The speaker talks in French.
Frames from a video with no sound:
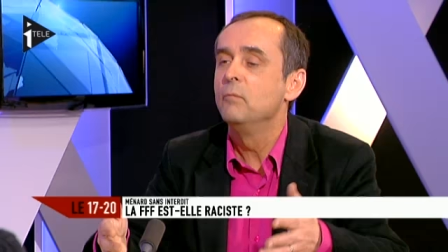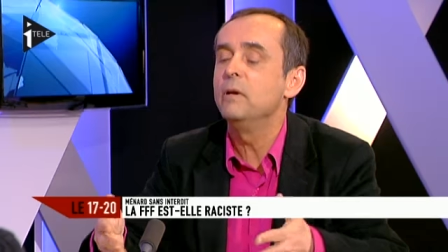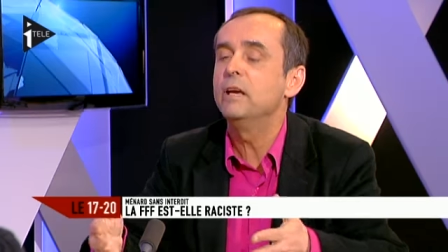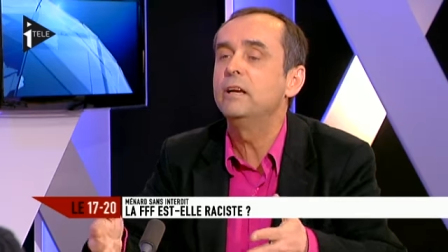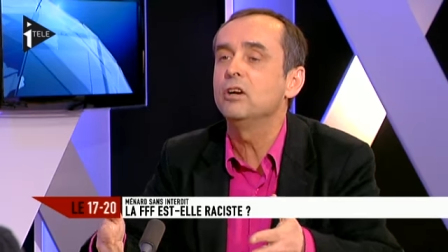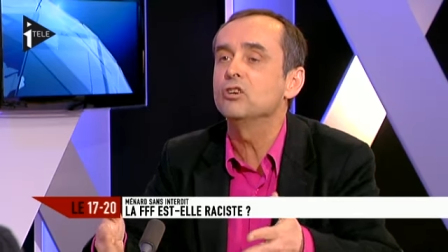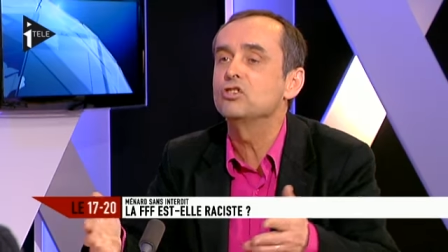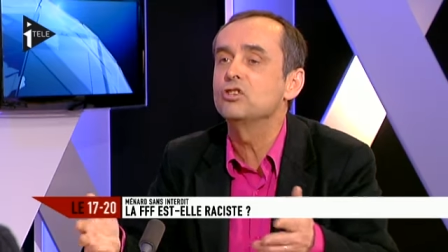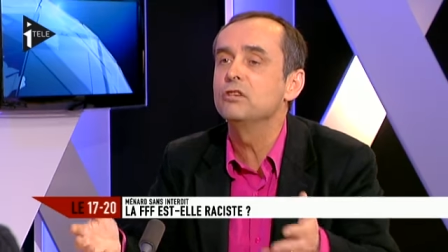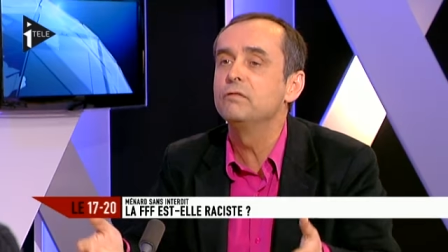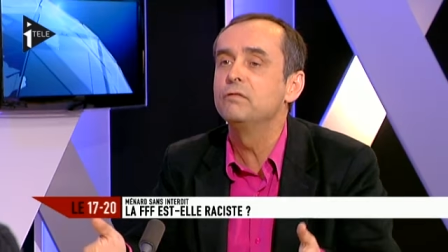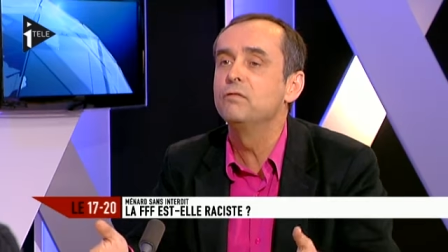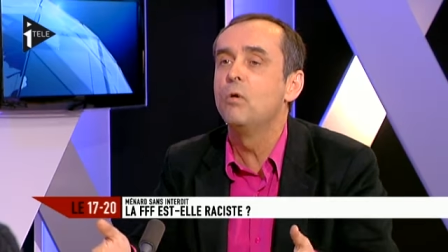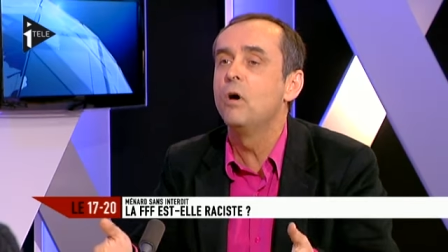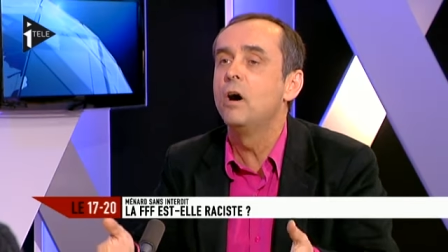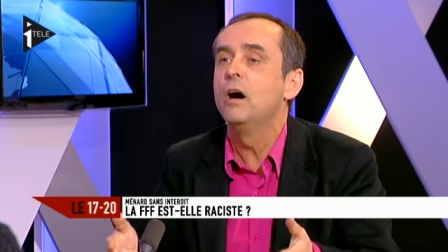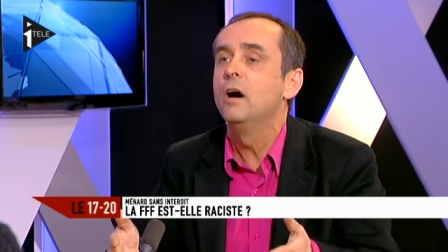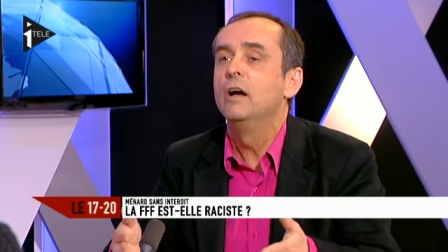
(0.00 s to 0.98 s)
Mais quand je
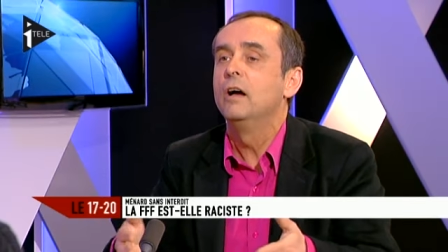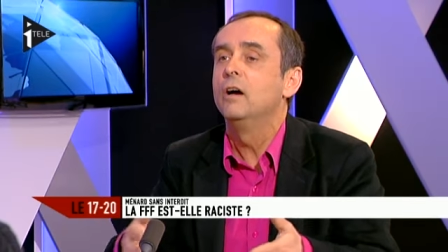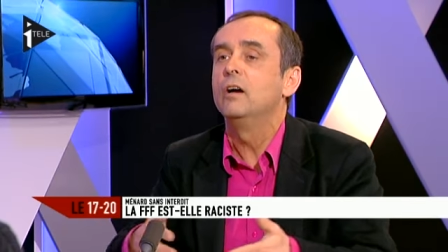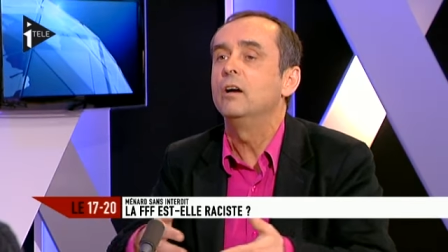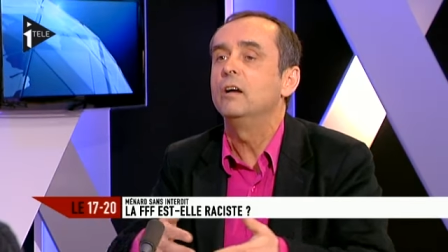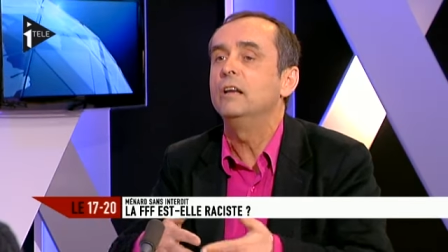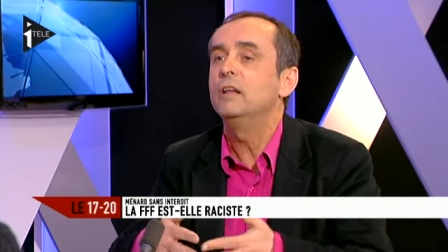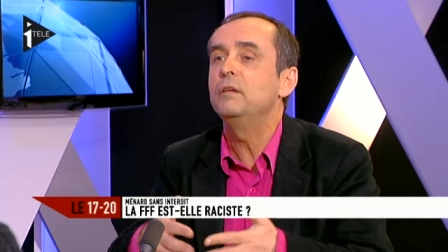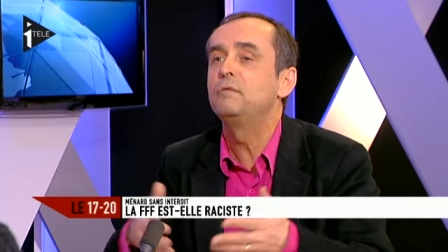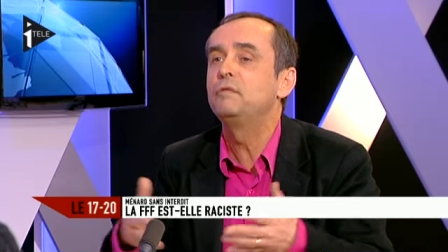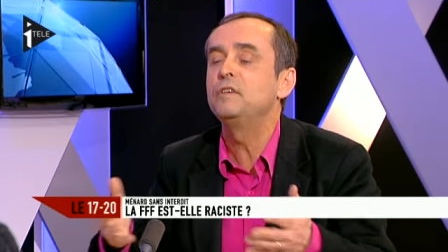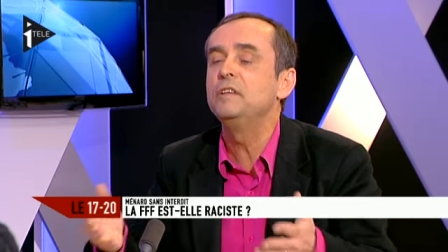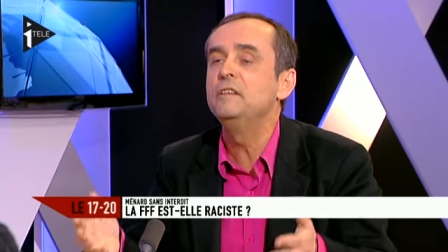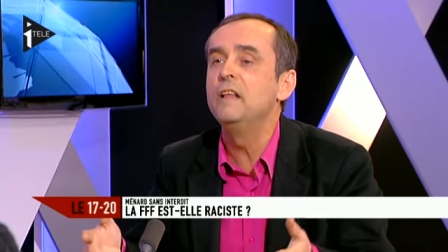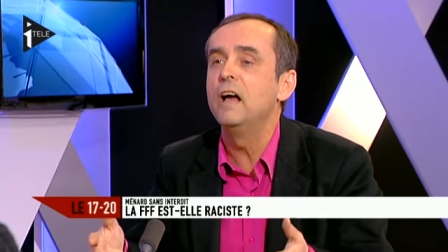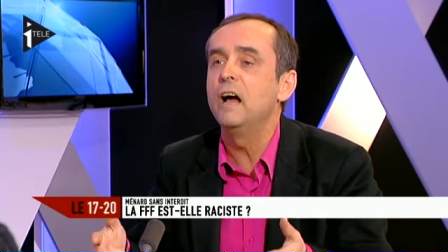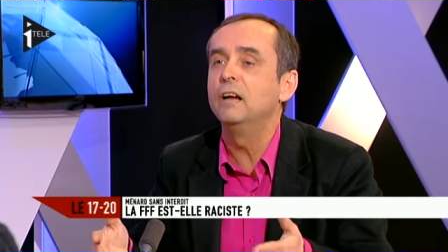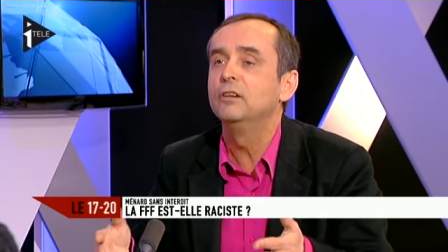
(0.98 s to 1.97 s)
vois euh, les
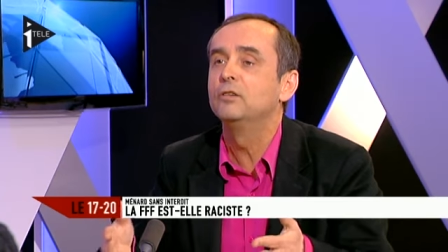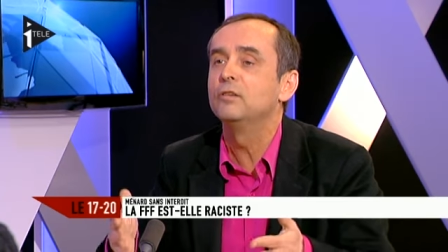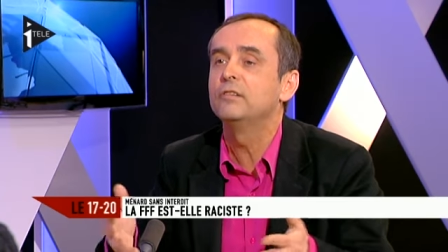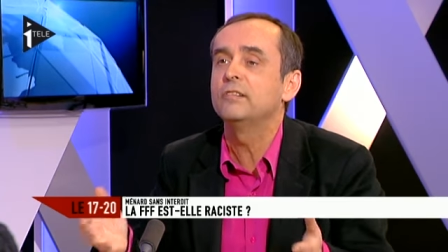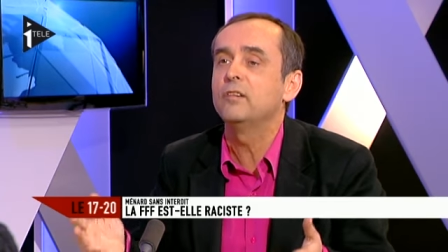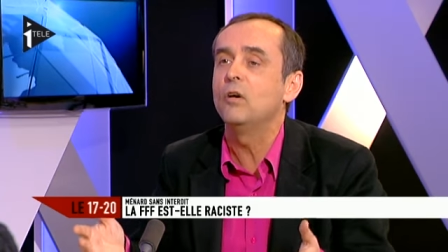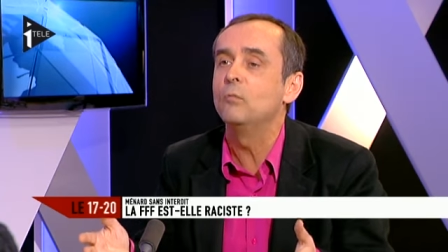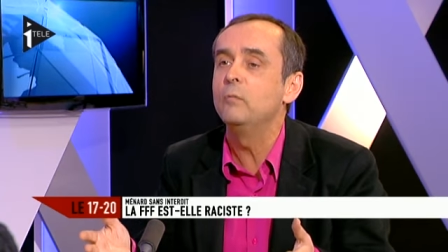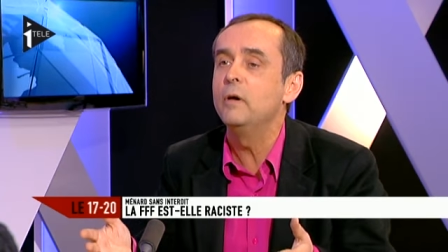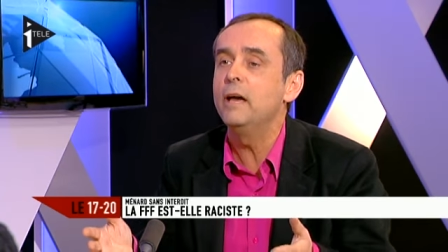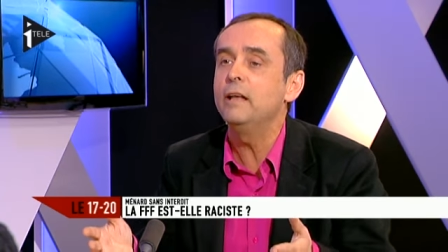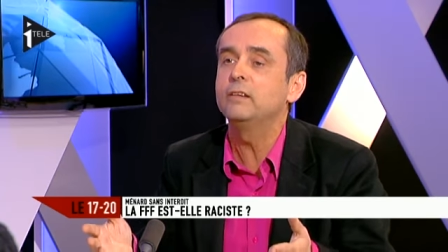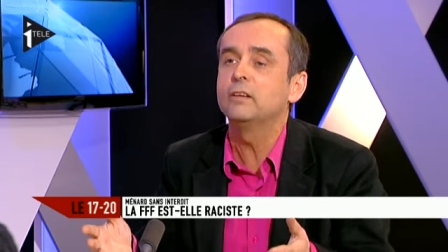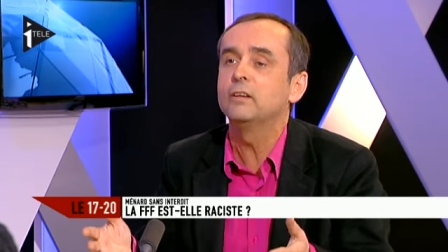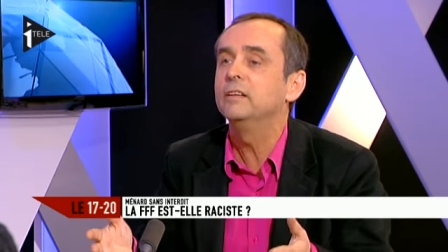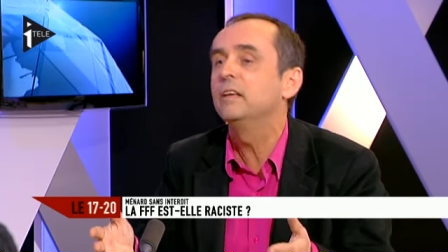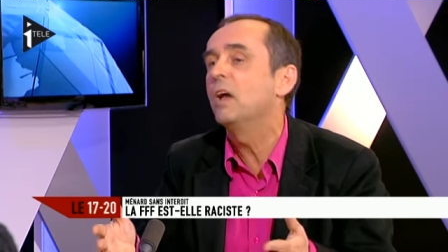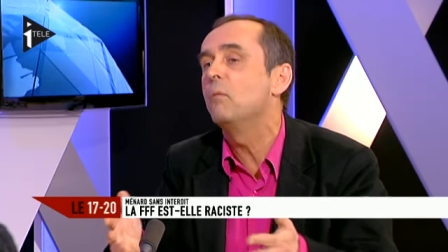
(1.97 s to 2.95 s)
finales de 100
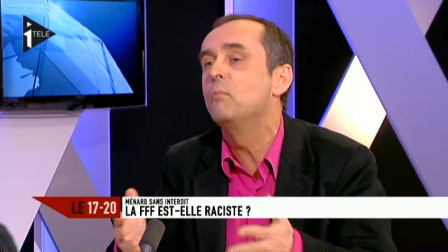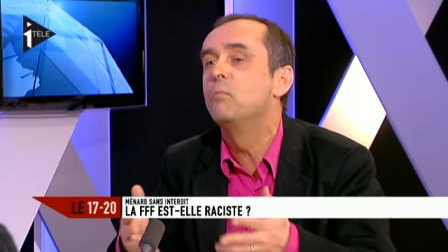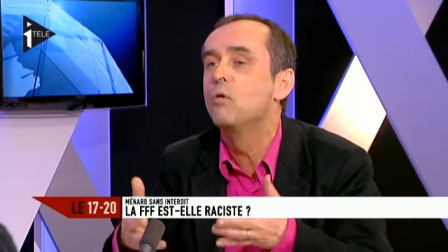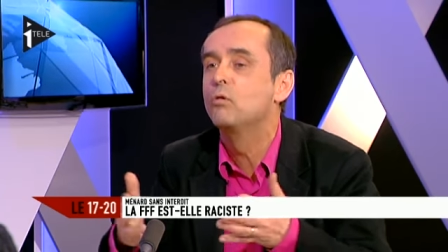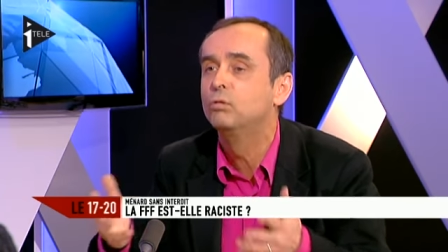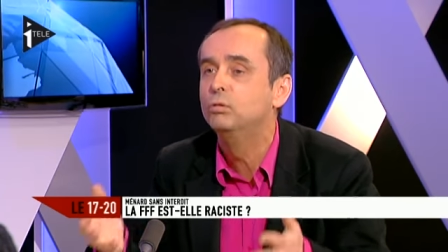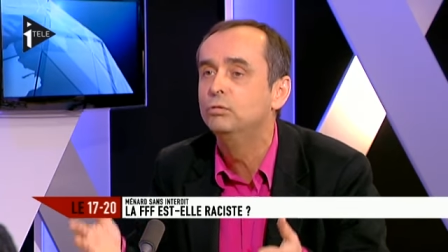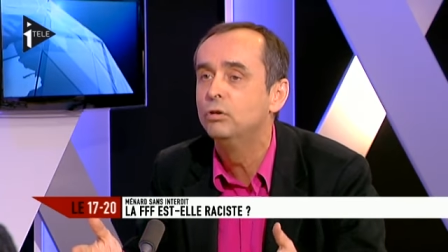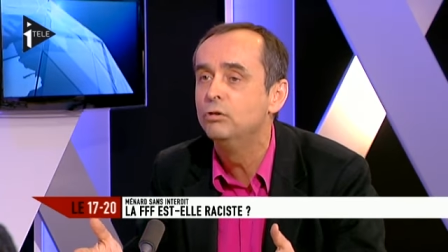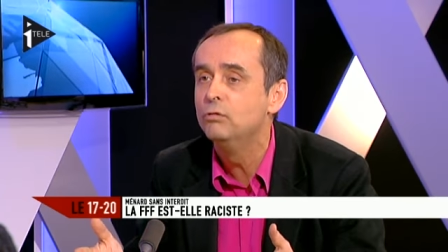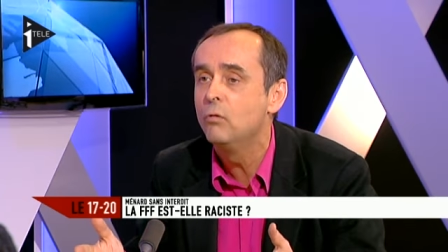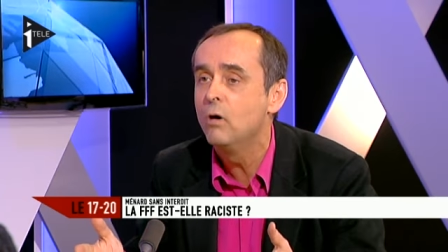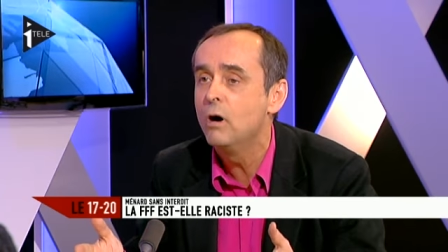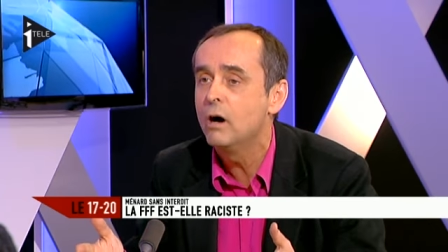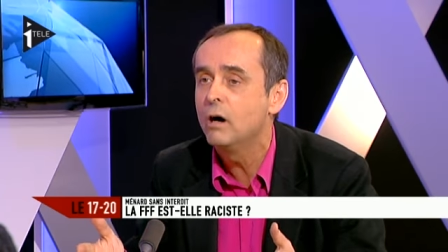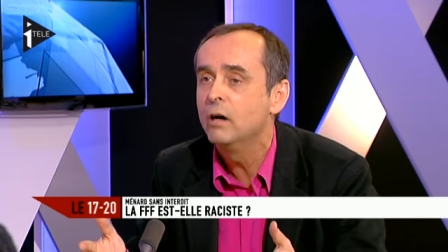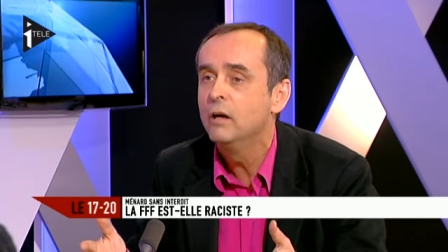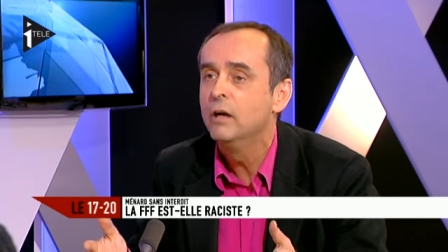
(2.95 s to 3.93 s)
mètres, il y a beaucoup de
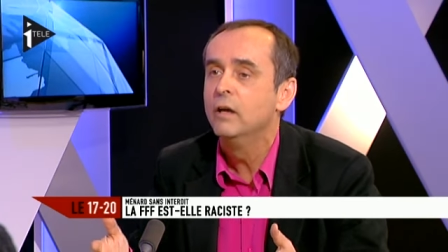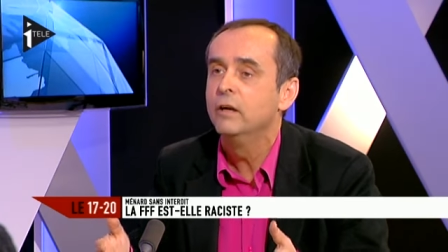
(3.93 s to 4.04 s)
noirs.